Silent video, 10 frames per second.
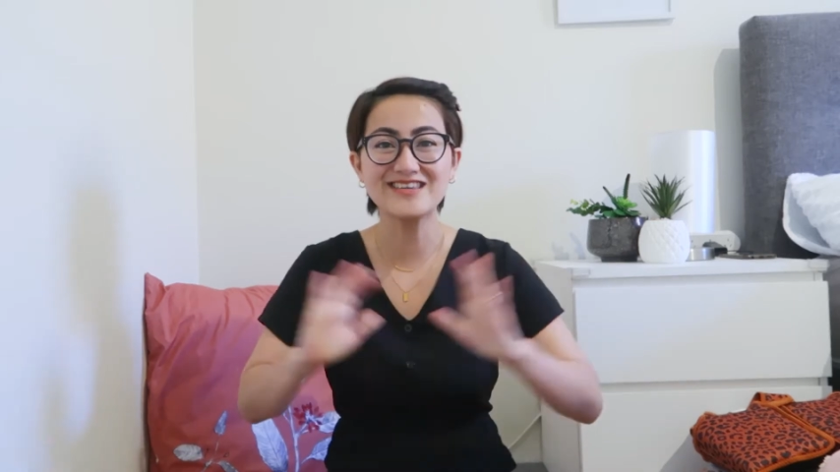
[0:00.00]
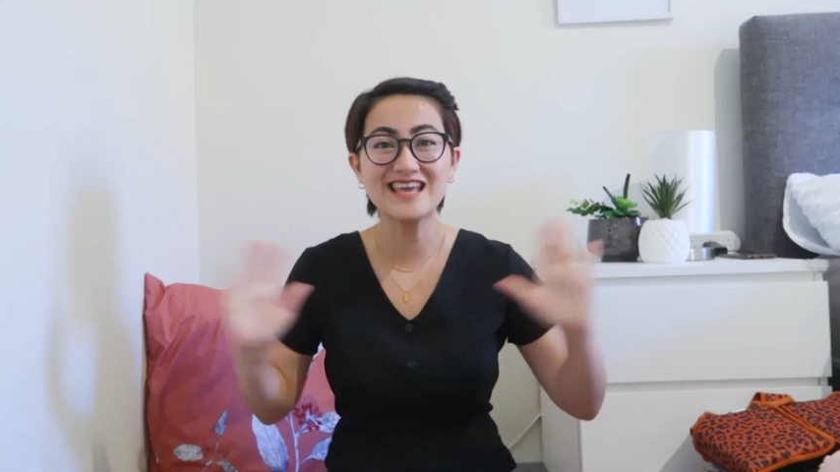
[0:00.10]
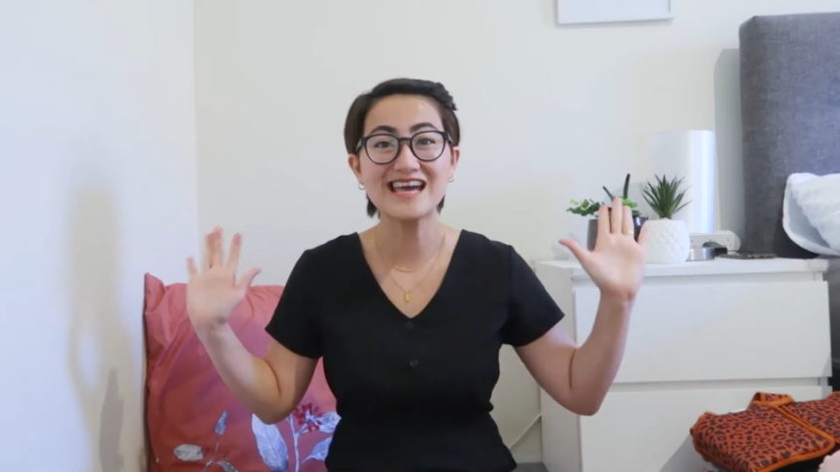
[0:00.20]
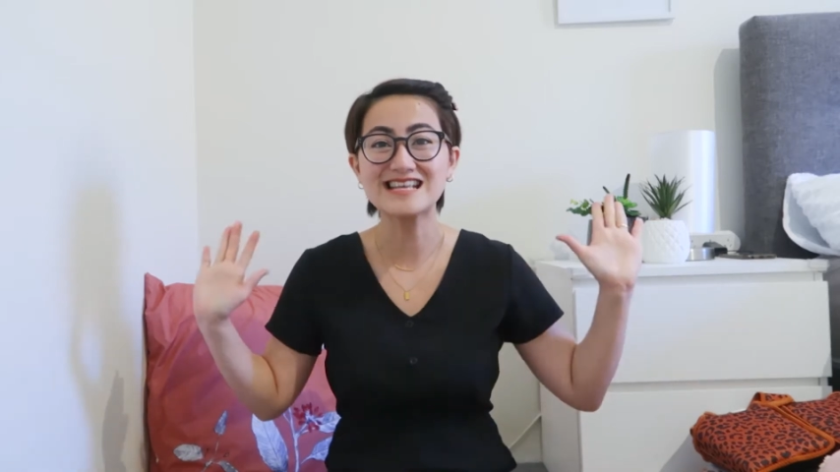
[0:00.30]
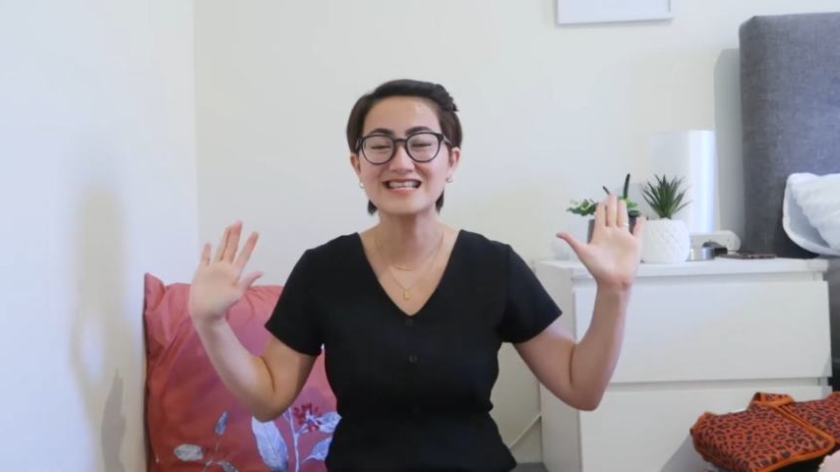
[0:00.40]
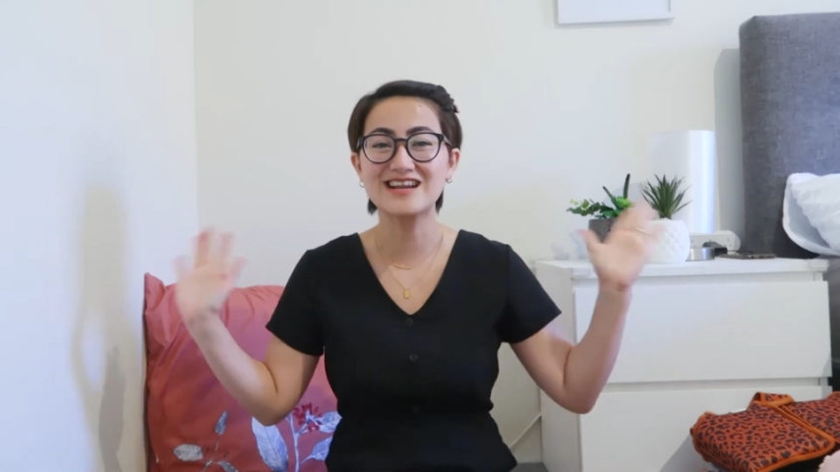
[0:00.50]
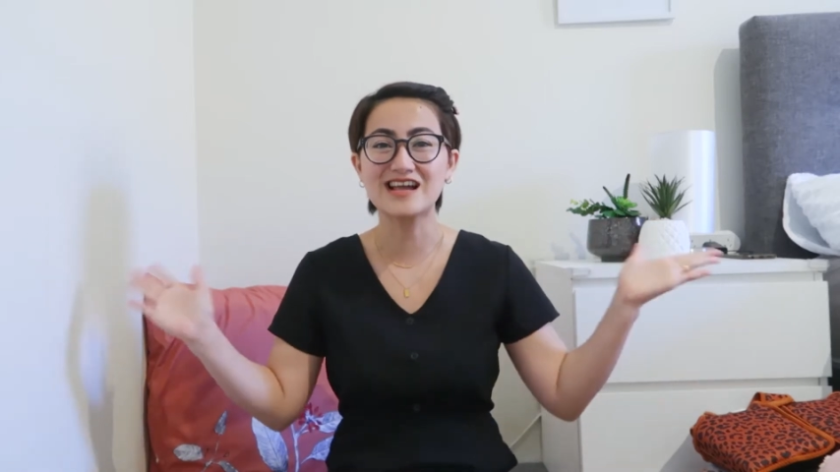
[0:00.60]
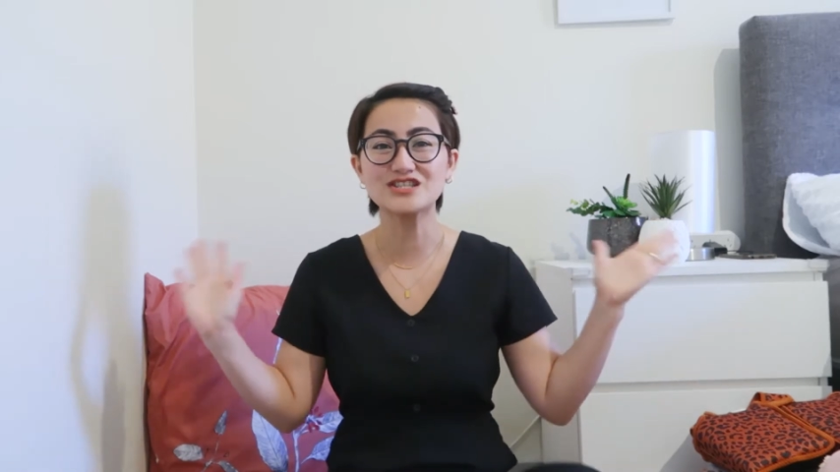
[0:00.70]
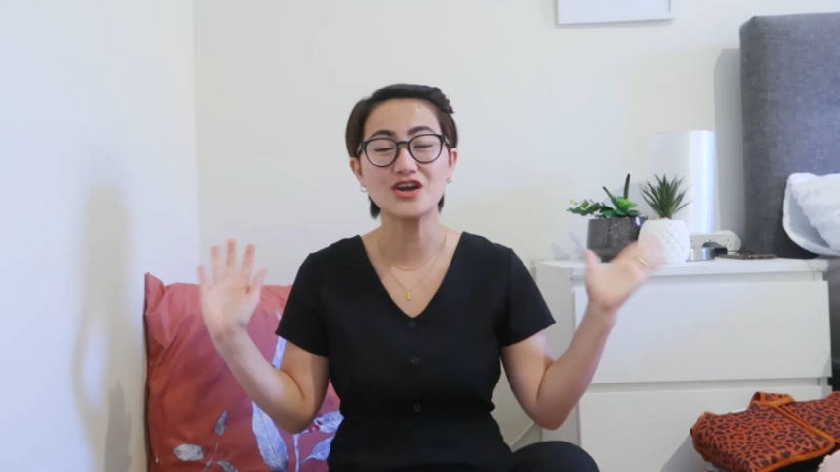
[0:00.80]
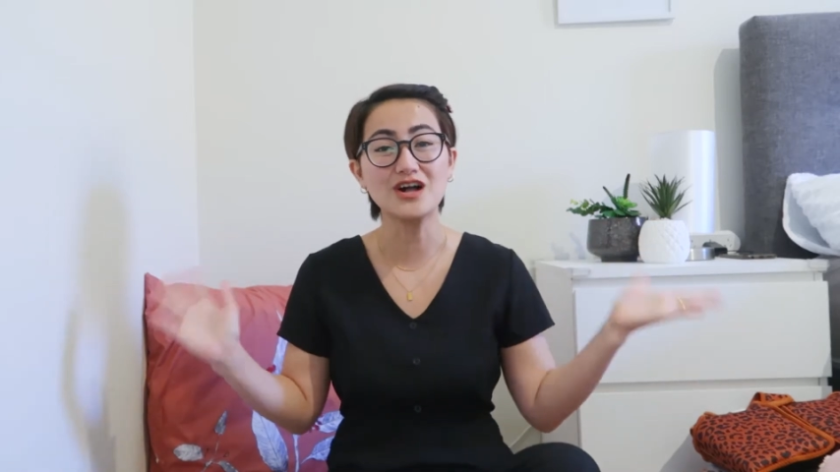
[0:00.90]
Yes,
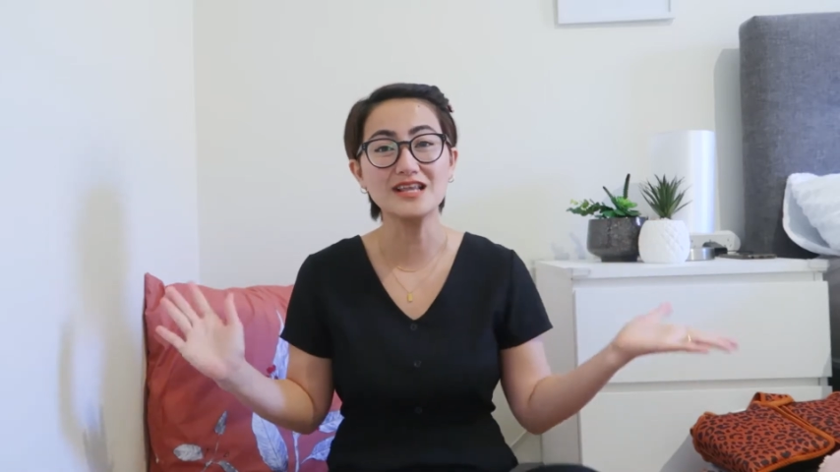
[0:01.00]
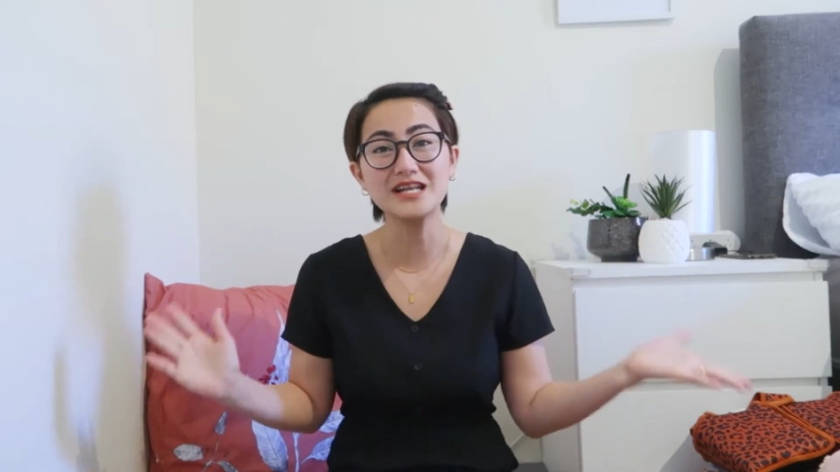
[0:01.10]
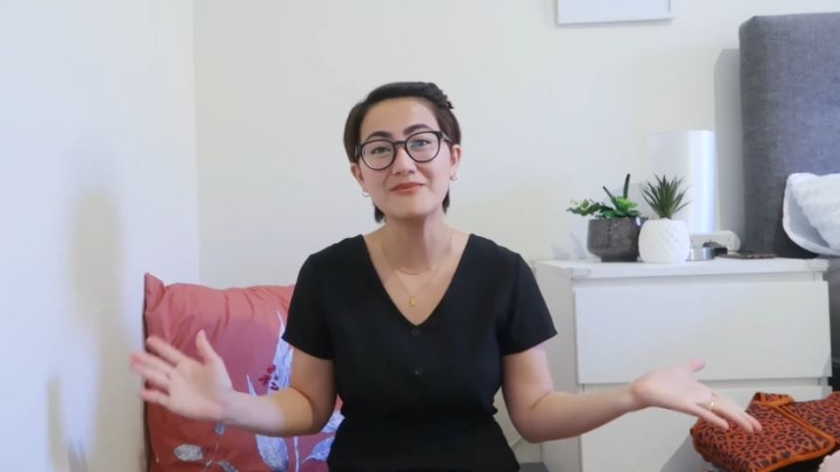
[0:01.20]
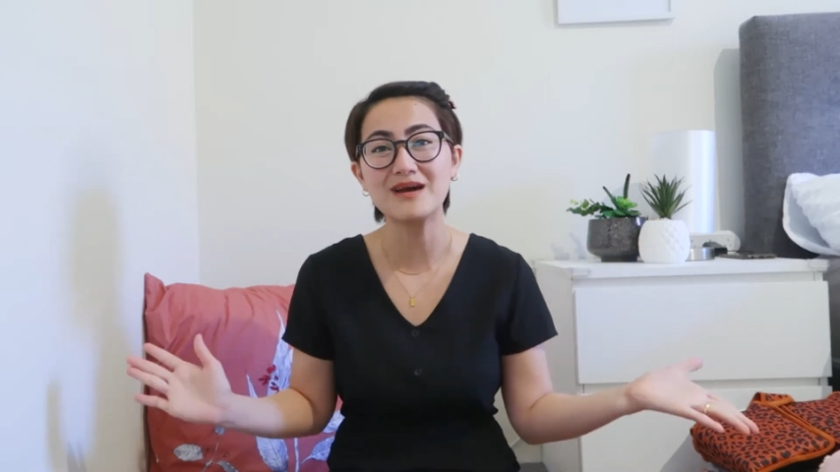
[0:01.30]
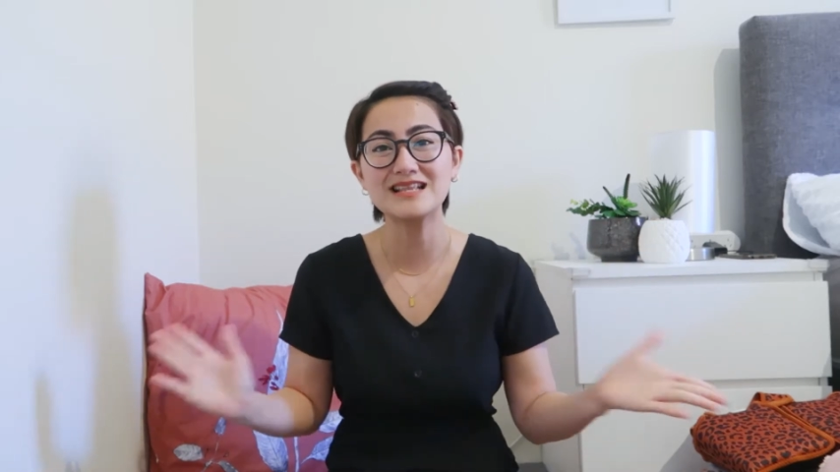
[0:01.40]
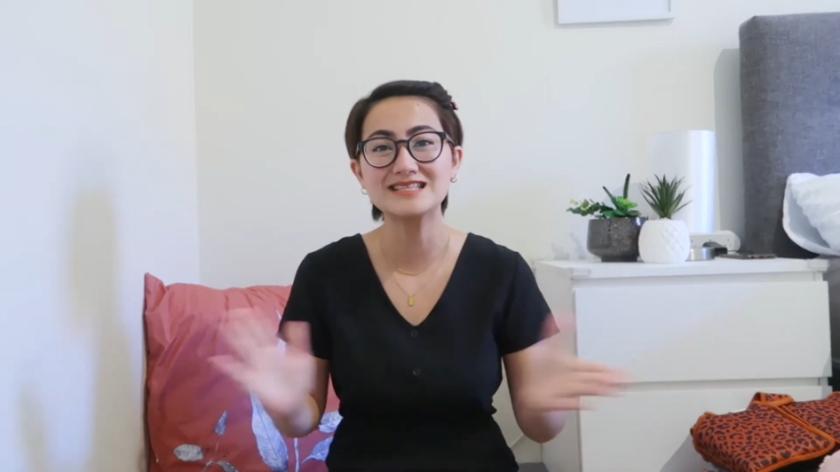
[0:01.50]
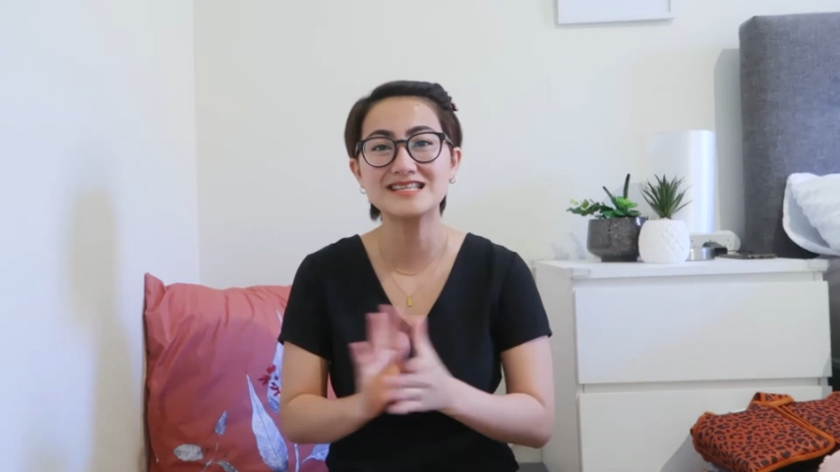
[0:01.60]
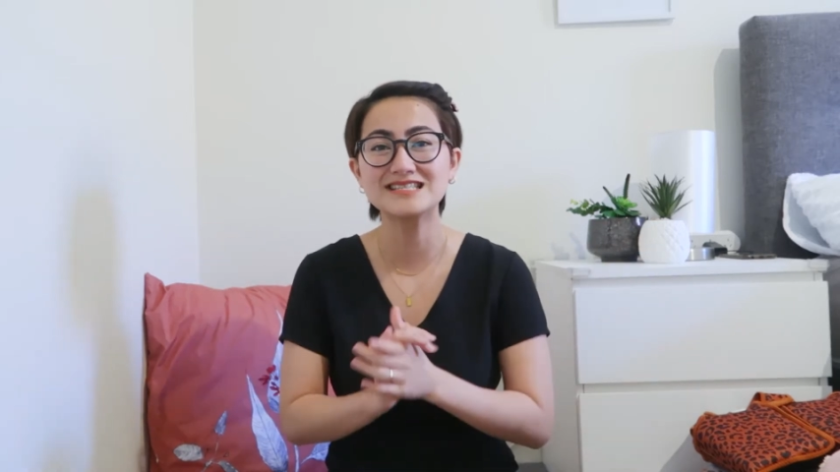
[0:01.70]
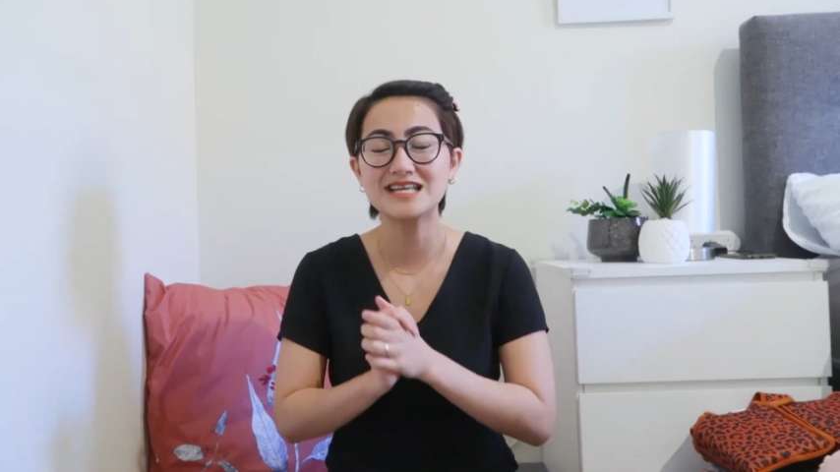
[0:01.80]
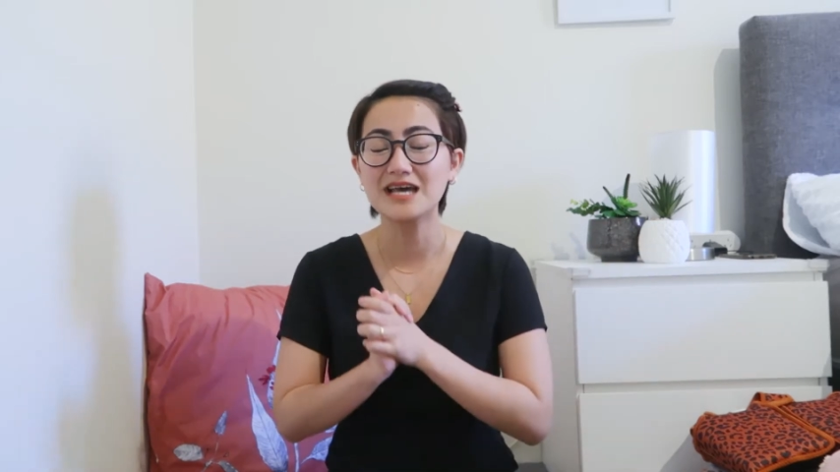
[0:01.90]
garage haul na naman since